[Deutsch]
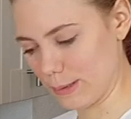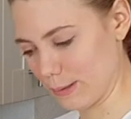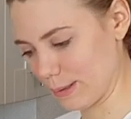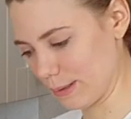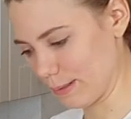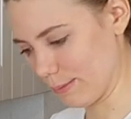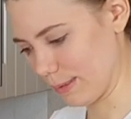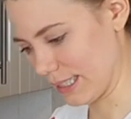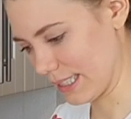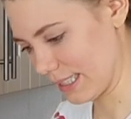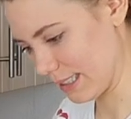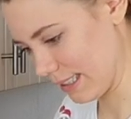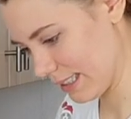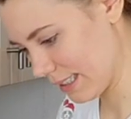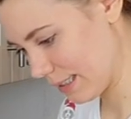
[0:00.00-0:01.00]
Hause
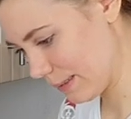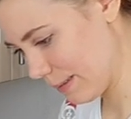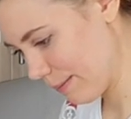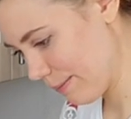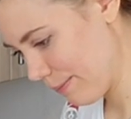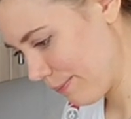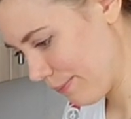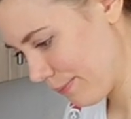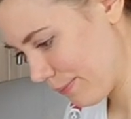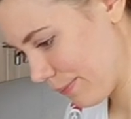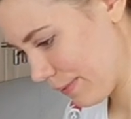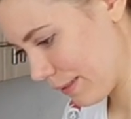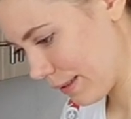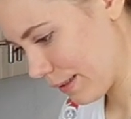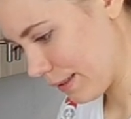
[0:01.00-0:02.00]
gemacht hat.
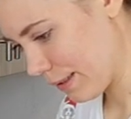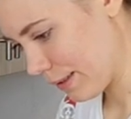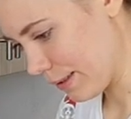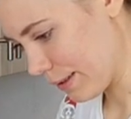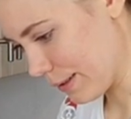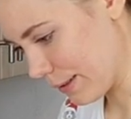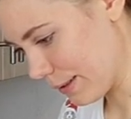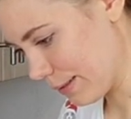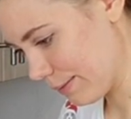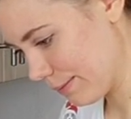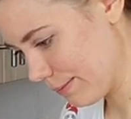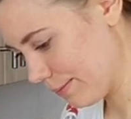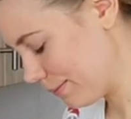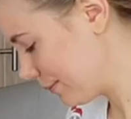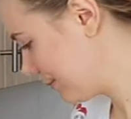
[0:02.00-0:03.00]
Ja.
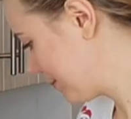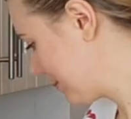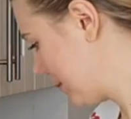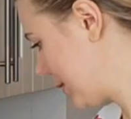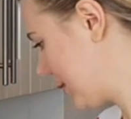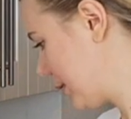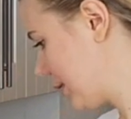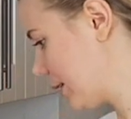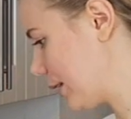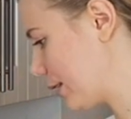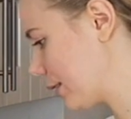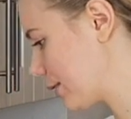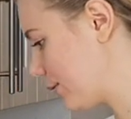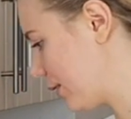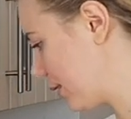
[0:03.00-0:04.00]
Ja,
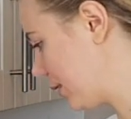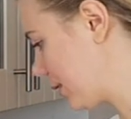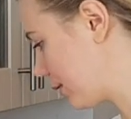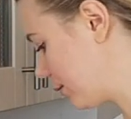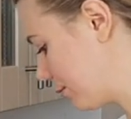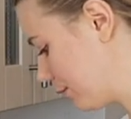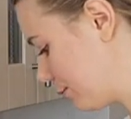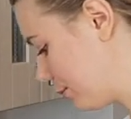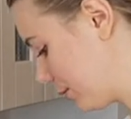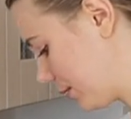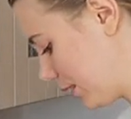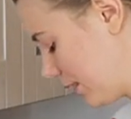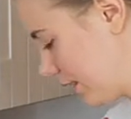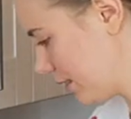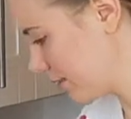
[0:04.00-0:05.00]
das war nicht genug
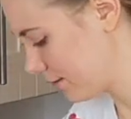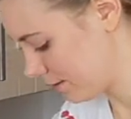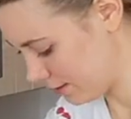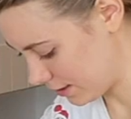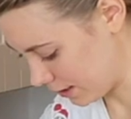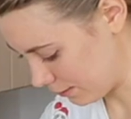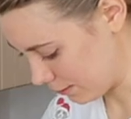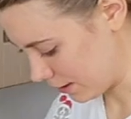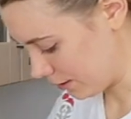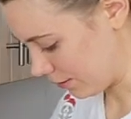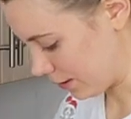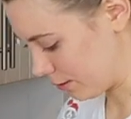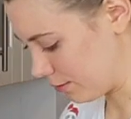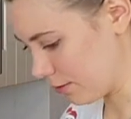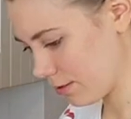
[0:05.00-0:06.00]
Butter. Ich habe mich
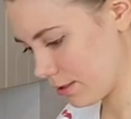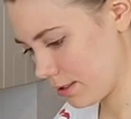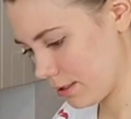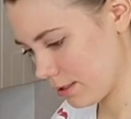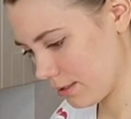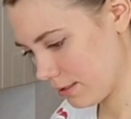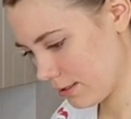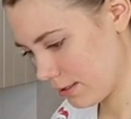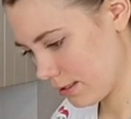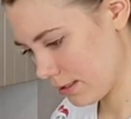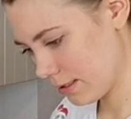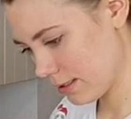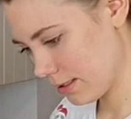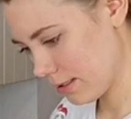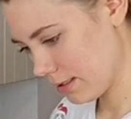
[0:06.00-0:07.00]
verguckt.
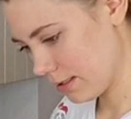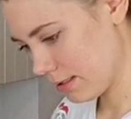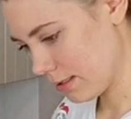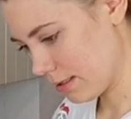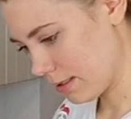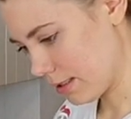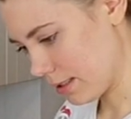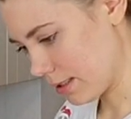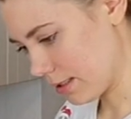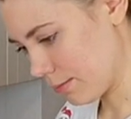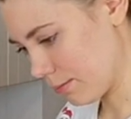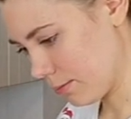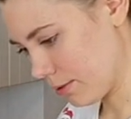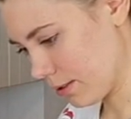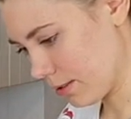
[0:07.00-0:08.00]
Es
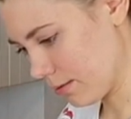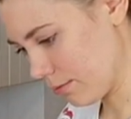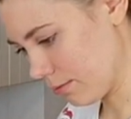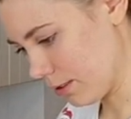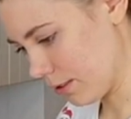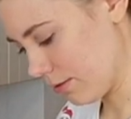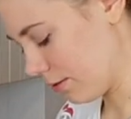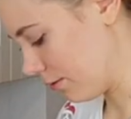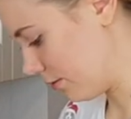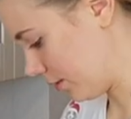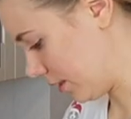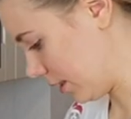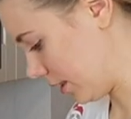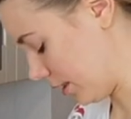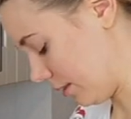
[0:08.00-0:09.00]
müssen
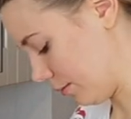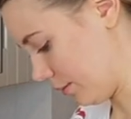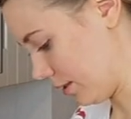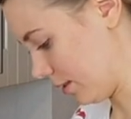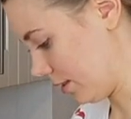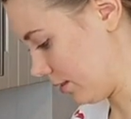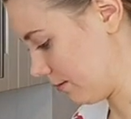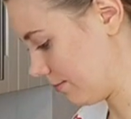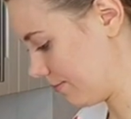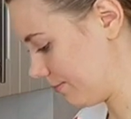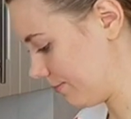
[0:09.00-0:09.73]
150 Gramm sein